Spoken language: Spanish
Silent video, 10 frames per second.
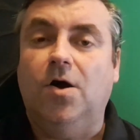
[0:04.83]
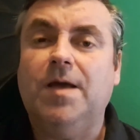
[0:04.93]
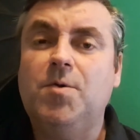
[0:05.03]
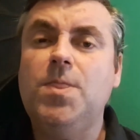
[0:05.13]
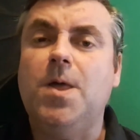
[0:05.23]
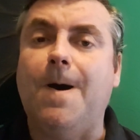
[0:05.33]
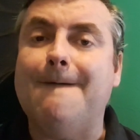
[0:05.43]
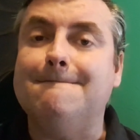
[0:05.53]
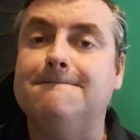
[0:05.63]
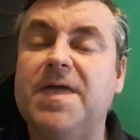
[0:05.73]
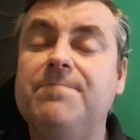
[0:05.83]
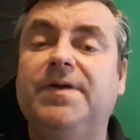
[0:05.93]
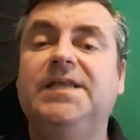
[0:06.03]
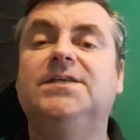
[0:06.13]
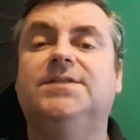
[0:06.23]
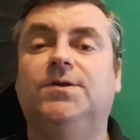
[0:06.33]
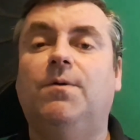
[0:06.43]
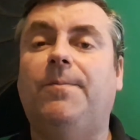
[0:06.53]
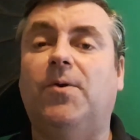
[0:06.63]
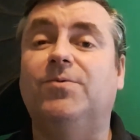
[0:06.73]
Hola mundo, bienvenidos de
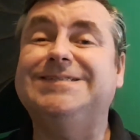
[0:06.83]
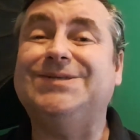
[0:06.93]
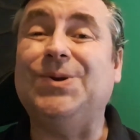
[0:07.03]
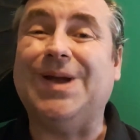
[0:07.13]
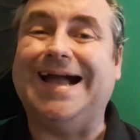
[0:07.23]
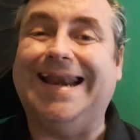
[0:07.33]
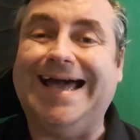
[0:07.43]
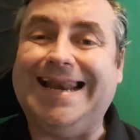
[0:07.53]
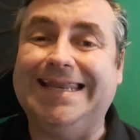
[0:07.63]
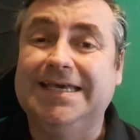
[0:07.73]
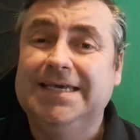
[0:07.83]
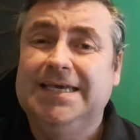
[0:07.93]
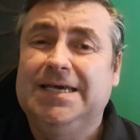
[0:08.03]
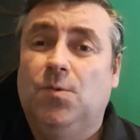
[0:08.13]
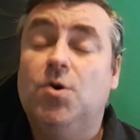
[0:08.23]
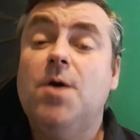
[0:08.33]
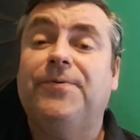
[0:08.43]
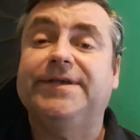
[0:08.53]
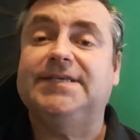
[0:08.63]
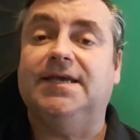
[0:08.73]
nuevo por vuestro canal. Bueno,
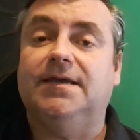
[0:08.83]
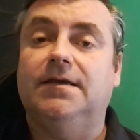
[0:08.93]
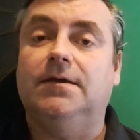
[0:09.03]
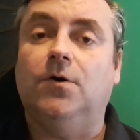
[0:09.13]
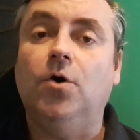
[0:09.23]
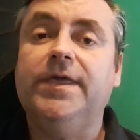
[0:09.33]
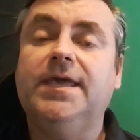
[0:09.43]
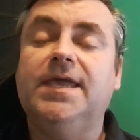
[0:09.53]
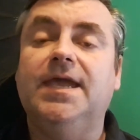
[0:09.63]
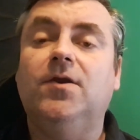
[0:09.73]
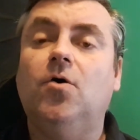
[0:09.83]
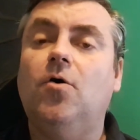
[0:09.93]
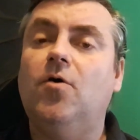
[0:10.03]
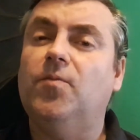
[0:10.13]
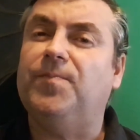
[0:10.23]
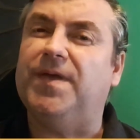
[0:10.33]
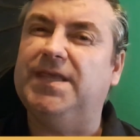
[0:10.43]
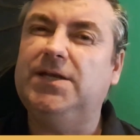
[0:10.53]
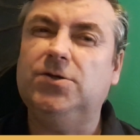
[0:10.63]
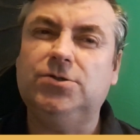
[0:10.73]
pues eh, hoy quiero
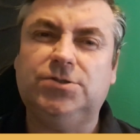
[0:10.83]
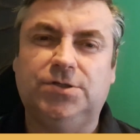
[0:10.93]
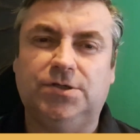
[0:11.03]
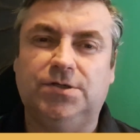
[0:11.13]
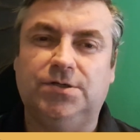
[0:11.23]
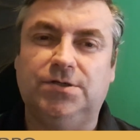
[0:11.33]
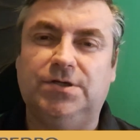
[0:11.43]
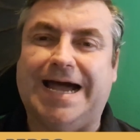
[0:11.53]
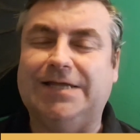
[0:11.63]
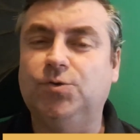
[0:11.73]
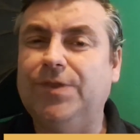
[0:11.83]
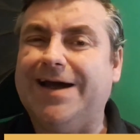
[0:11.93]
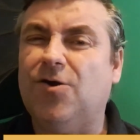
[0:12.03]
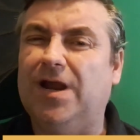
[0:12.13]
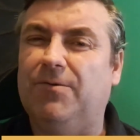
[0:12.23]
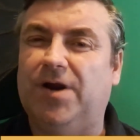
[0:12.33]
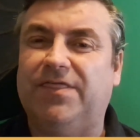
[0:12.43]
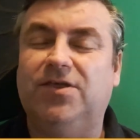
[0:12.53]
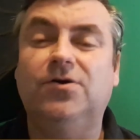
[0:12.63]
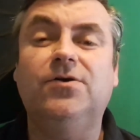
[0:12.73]
pediros eh, ayuda,
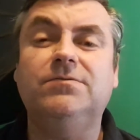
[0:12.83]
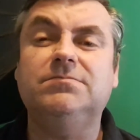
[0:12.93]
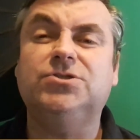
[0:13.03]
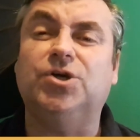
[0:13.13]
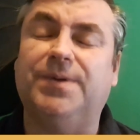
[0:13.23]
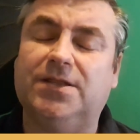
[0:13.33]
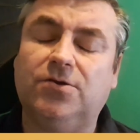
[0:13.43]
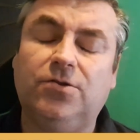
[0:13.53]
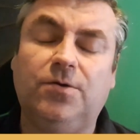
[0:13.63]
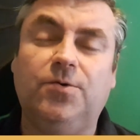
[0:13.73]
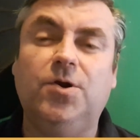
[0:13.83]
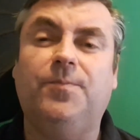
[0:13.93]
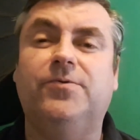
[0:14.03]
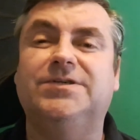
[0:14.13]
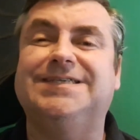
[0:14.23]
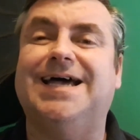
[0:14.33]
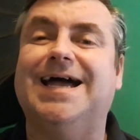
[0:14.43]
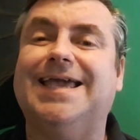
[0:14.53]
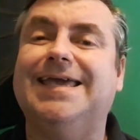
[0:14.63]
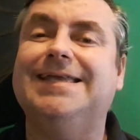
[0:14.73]
colaboración, sobre todo, bueno, pues
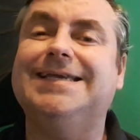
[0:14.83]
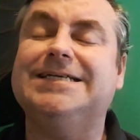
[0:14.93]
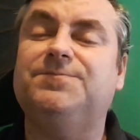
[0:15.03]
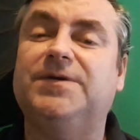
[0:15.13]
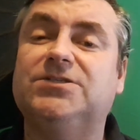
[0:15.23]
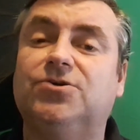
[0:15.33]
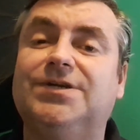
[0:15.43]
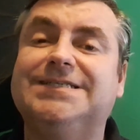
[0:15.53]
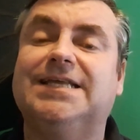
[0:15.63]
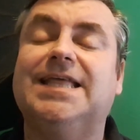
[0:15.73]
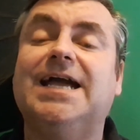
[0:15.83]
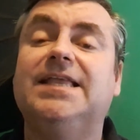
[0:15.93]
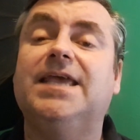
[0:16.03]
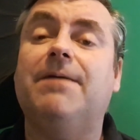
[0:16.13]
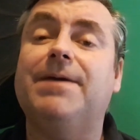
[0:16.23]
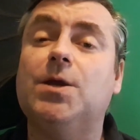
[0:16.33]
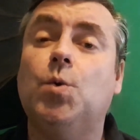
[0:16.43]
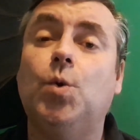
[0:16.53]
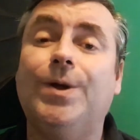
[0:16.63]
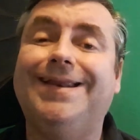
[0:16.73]
a aquellas personas que tengan ya
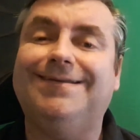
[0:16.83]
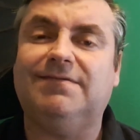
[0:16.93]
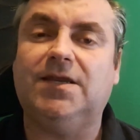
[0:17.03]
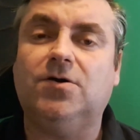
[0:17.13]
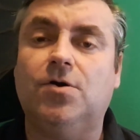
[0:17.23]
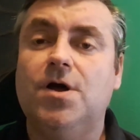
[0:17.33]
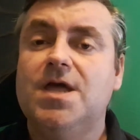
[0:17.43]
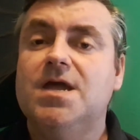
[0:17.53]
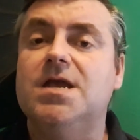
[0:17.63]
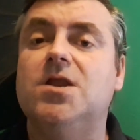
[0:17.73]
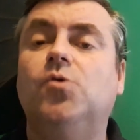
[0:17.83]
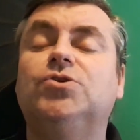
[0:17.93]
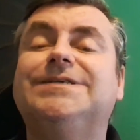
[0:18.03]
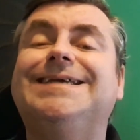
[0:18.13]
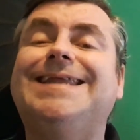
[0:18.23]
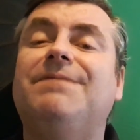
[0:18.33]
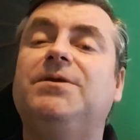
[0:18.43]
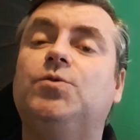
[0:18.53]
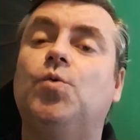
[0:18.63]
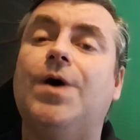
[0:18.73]
vehículo eléctrico y lo usen
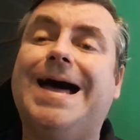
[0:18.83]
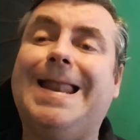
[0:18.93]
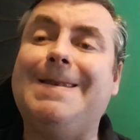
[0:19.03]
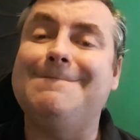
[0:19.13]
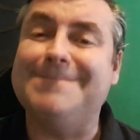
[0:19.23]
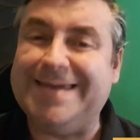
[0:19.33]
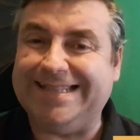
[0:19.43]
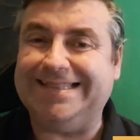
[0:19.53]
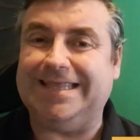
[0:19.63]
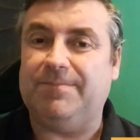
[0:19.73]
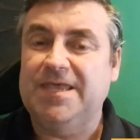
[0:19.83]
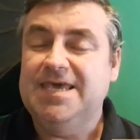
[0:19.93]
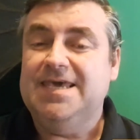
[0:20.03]
habitualmente.